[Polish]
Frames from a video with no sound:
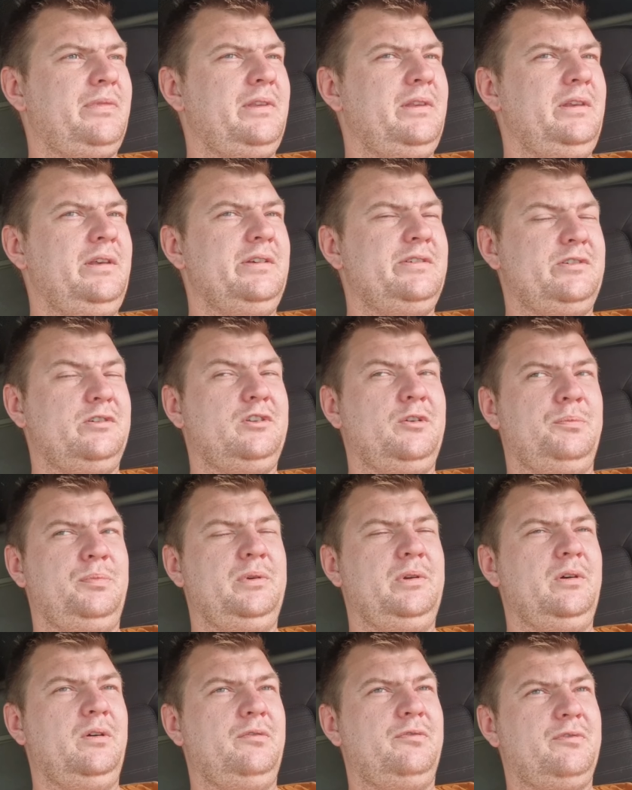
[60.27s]
jeszcze to
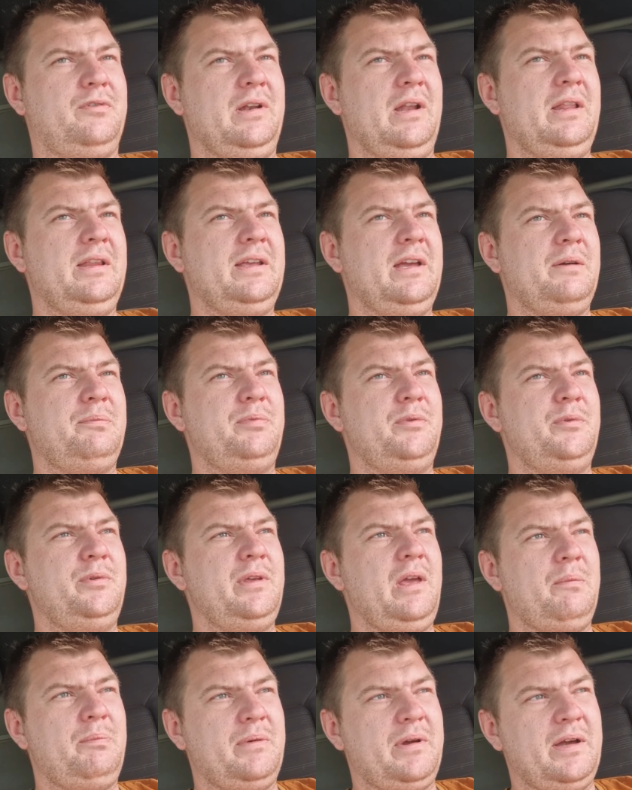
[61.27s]
było w klatkach były
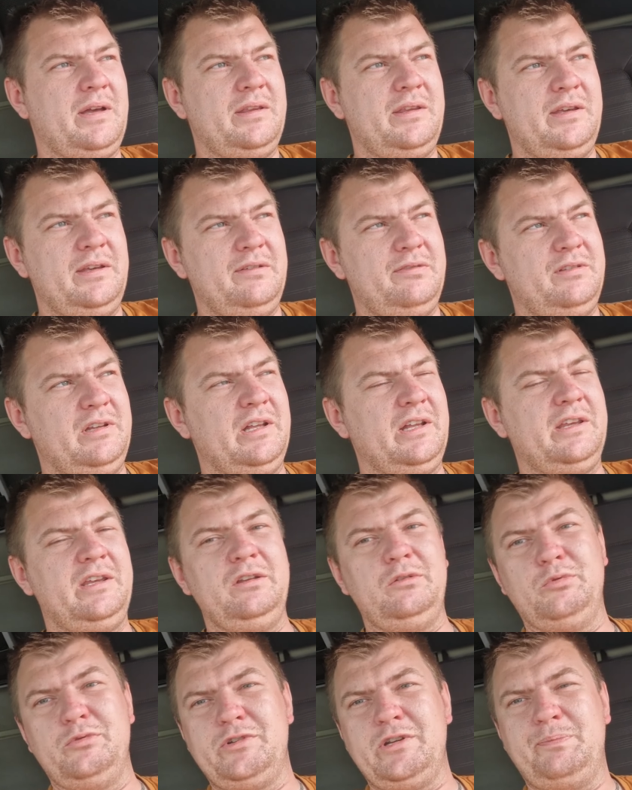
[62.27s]
jabłka, nie? W
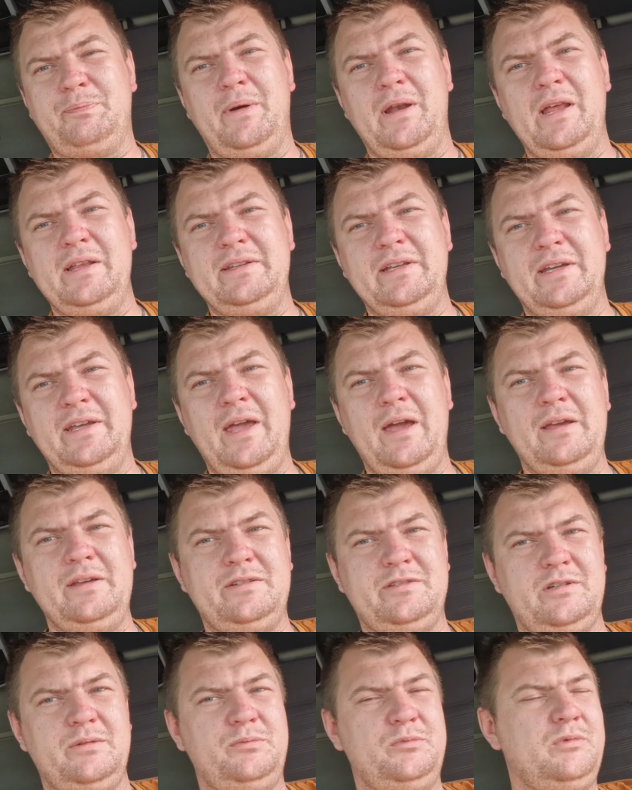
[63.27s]
takich dużych paletach ja
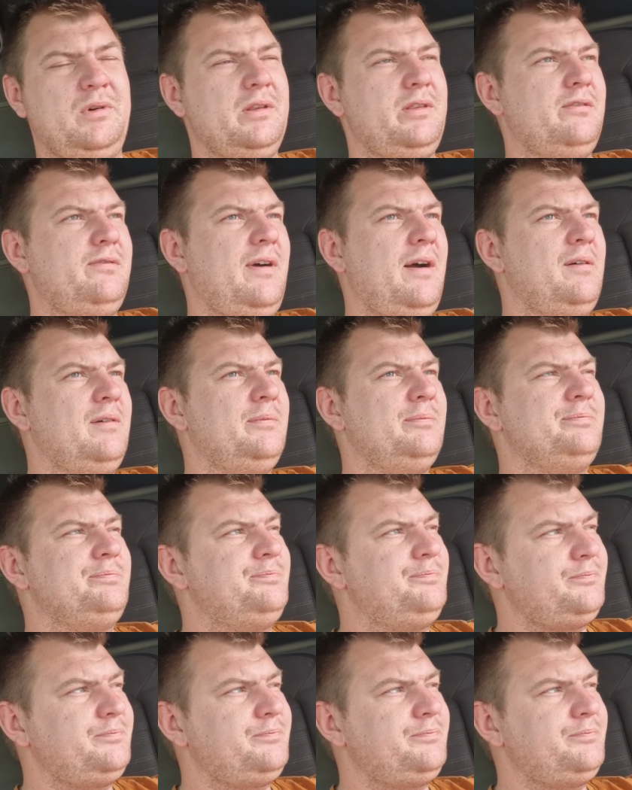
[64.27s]
jeszcze mu ładowałem.